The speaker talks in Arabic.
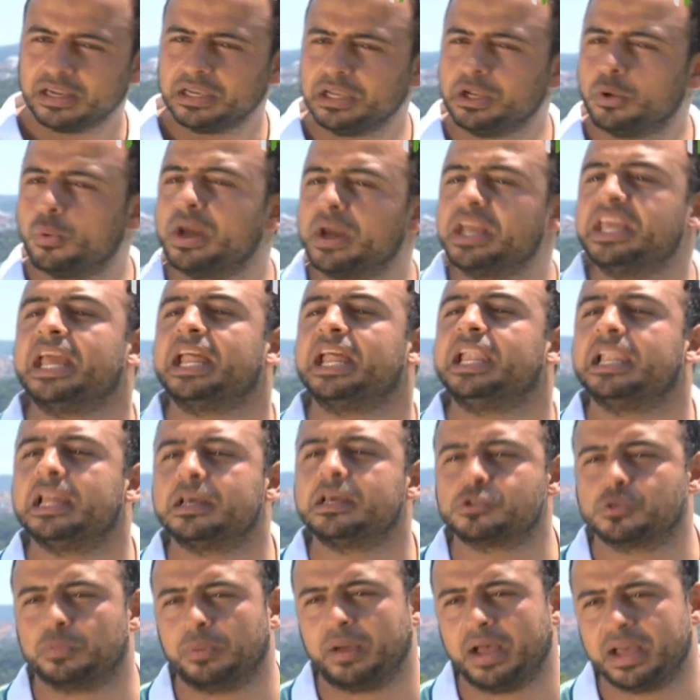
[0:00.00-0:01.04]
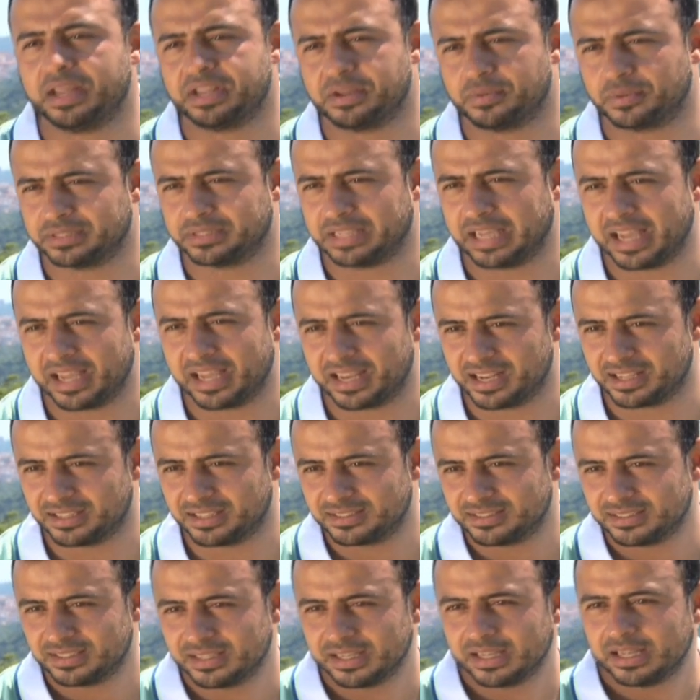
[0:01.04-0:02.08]
لوجه الله سبحانه وتعالى
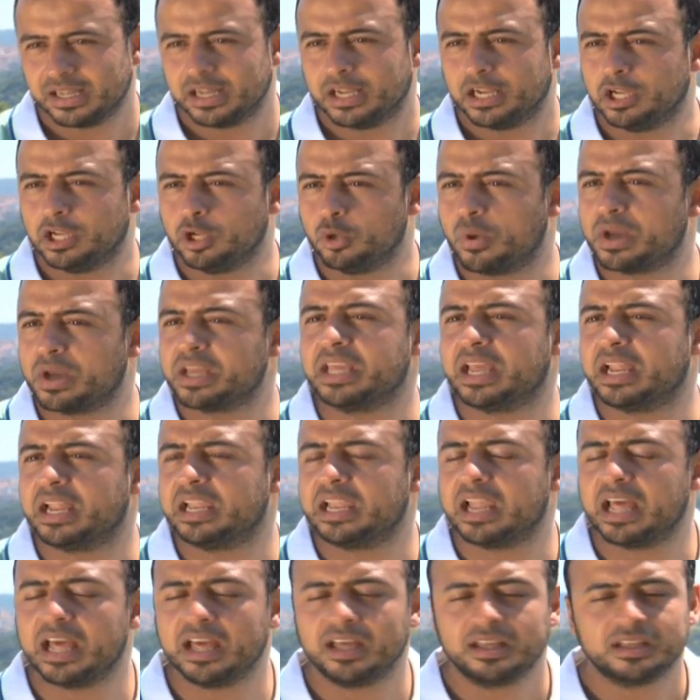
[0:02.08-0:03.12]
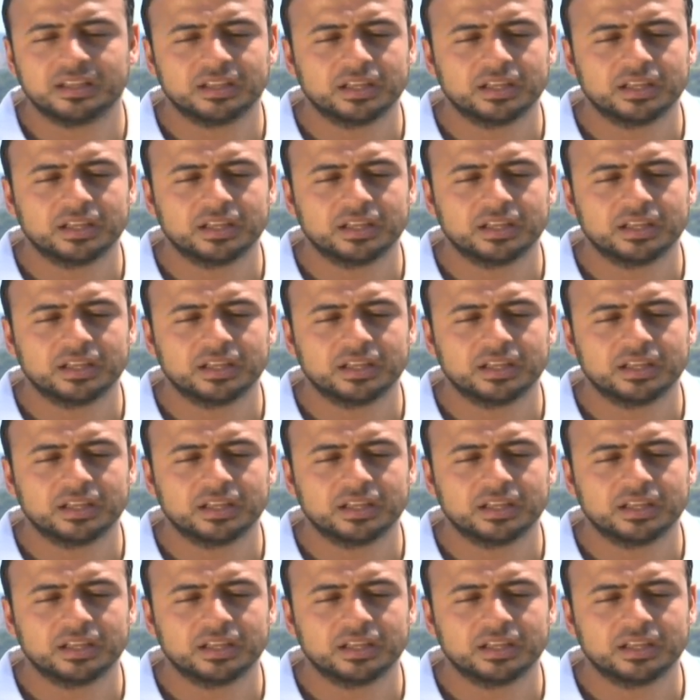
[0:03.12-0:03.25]
لوجه الله